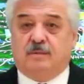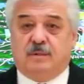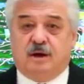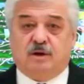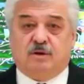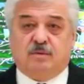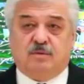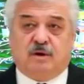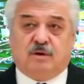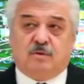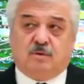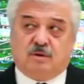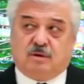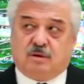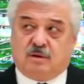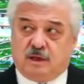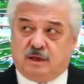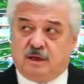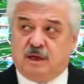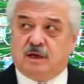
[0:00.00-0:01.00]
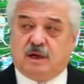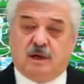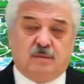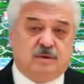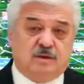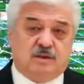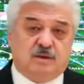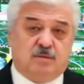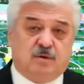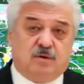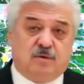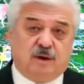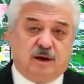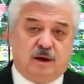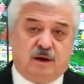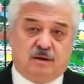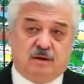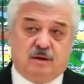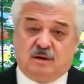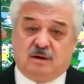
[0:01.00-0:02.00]
Поэтому а, вот такие комиссии
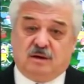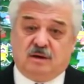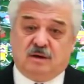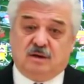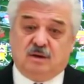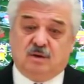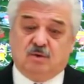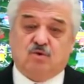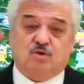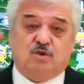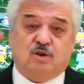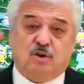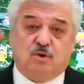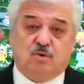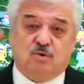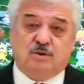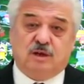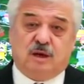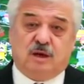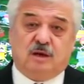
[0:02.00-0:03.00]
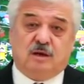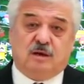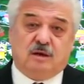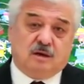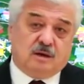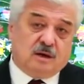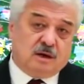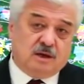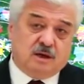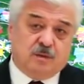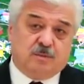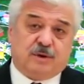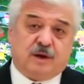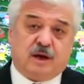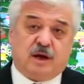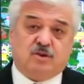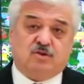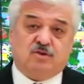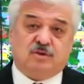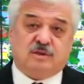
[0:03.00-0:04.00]
бывают, э, ненужных людей, они
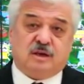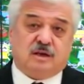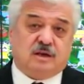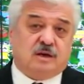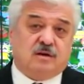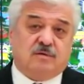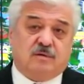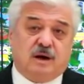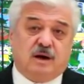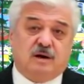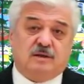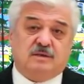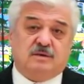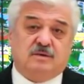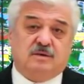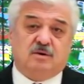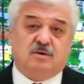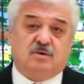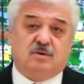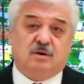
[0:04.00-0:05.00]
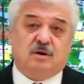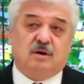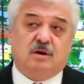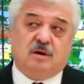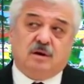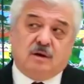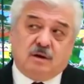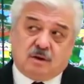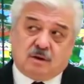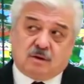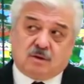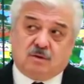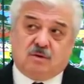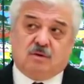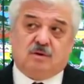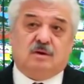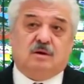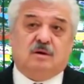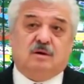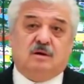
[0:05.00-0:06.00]
прячут, закрывают сверху, но ну
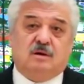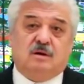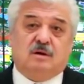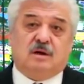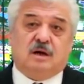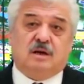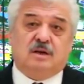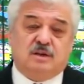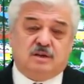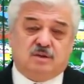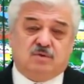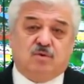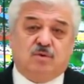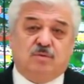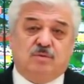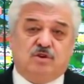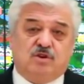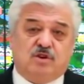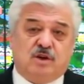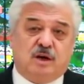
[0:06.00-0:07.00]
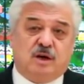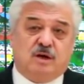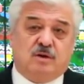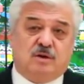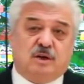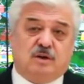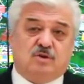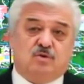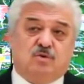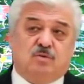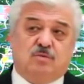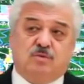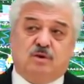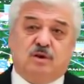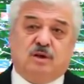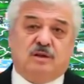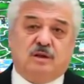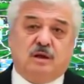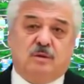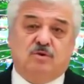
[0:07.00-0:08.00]
вот э, количество уменьшает, так что у
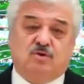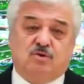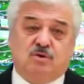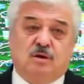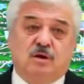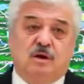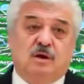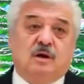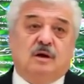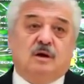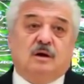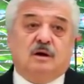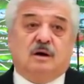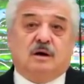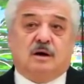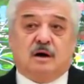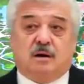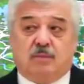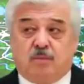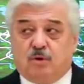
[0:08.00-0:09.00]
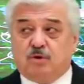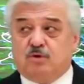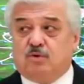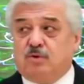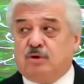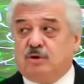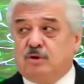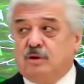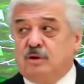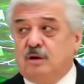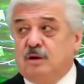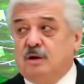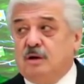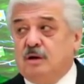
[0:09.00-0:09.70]
многих там еще работает,